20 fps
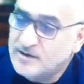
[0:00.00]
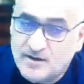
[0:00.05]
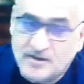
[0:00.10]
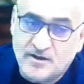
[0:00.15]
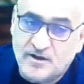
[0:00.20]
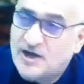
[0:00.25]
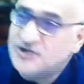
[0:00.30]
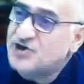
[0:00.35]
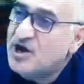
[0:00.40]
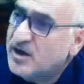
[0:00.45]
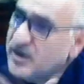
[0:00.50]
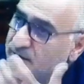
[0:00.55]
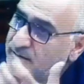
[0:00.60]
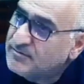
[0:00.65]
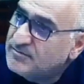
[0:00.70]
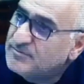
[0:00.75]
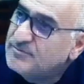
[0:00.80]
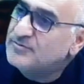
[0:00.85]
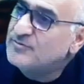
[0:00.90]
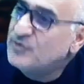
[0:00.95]
Хачкары,
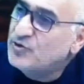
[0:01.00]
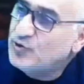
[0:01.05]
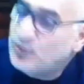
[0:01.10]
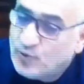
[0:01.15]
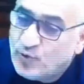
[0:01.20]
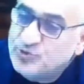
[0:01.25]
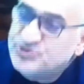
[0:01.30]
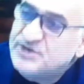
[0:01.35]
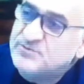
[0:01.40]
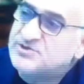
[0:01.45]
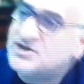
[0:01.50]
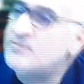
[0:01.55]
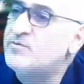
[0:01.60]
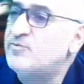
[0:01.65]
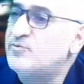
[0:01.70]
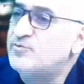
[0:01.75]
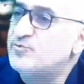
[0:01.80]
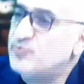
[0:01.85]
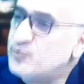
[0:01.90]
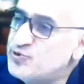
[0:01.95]
он тем
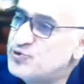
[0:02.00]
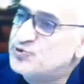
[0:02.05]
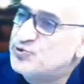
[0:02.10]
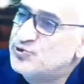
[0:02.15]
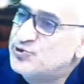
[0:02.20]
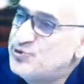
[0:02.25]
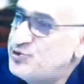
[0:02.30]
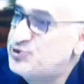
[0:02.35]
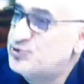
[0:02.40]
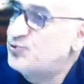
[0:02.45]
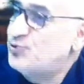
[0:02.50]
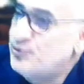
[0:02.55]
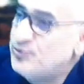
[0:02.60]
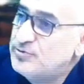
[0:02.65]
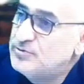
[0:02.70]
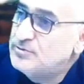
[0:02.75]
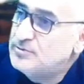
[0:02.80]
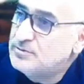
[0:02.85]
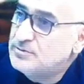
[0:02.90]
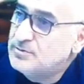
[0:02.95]
самым уничтожил историю.
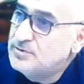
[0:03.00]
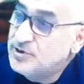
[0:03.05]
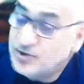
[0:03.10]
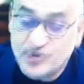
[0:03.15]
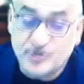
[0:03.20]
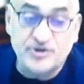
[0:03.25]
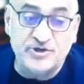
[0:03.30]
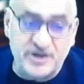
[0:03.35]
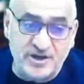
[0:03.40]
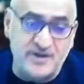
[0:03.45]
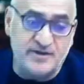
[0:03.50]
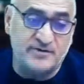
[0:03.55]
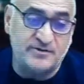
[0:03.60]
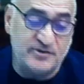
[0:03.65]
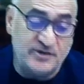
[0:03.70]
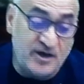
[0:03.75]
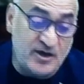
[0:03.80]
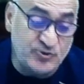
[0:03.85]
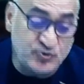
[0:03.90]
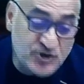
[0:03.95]
Нет,
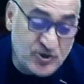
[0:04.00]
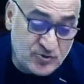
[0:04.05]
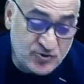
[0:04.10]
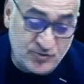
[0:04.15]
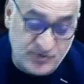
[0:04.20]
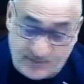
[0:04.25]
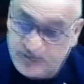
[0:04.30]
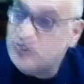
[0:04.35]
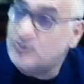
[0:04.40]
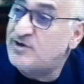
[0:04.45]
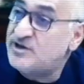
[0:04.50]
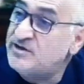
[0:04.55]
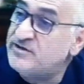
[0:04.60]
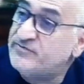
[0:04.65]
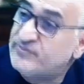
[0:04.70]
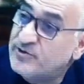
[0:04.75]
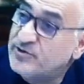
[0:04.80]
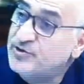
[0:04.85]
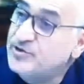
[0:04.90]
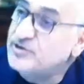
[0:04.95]
я хочу сказать, что Тимир
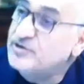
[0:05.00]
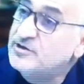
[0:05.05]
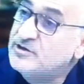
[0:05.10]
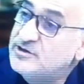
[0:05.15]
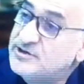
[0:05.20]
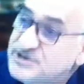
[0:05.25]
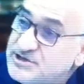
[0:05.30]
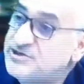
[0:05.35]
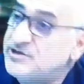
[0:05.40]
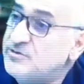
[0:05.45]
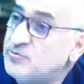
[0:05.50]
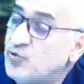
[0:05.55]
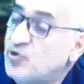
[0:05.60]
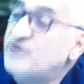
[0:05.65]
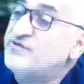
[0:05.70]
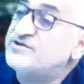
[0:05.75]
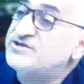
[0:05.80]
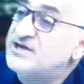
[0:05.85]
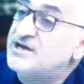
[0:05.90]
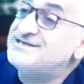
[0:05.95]
Шамалиев э, сидел,
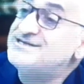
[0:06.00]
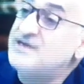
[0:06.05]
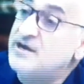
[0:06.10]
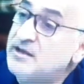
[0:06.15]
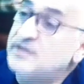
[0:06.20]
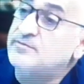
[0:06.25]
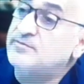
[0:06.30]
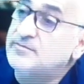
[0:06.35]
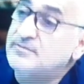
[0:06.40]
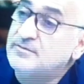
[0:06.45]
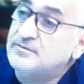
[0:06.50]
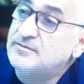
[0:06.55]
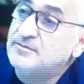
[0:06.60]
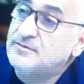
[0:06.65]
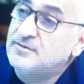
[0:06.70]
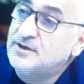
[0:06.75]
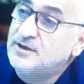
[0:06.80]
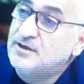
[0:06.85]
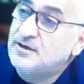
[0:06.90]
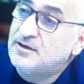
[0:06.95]
укрывшись одеялом.
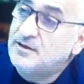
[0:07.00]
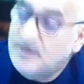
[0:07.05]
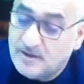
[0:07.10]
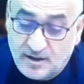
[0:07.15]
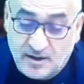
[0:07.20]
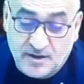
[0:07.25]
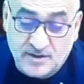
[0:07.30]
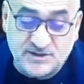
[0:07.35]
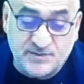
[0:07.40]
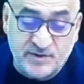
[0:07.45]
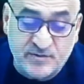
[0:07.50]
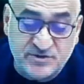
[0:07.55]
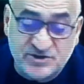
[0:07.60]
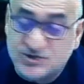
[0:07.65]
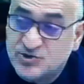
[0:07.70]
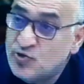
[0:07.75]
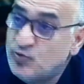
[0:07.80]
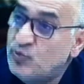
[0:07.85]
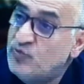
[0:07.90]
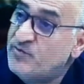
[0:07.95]
Теперь мы
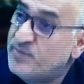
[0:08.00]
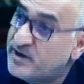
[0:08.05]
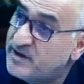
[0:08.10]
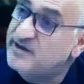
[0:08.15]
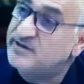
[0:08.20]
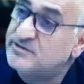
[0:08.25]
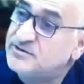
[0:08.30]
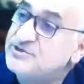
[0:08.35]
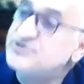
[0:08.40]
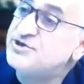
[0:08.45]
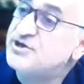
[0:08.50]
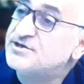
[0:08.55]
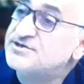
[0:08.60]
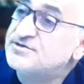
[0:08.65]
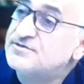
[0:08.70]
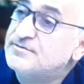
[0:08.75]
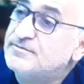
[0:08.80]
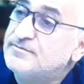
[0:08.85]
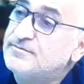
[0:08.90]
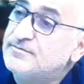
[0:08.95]
создаем новый проект сейчас.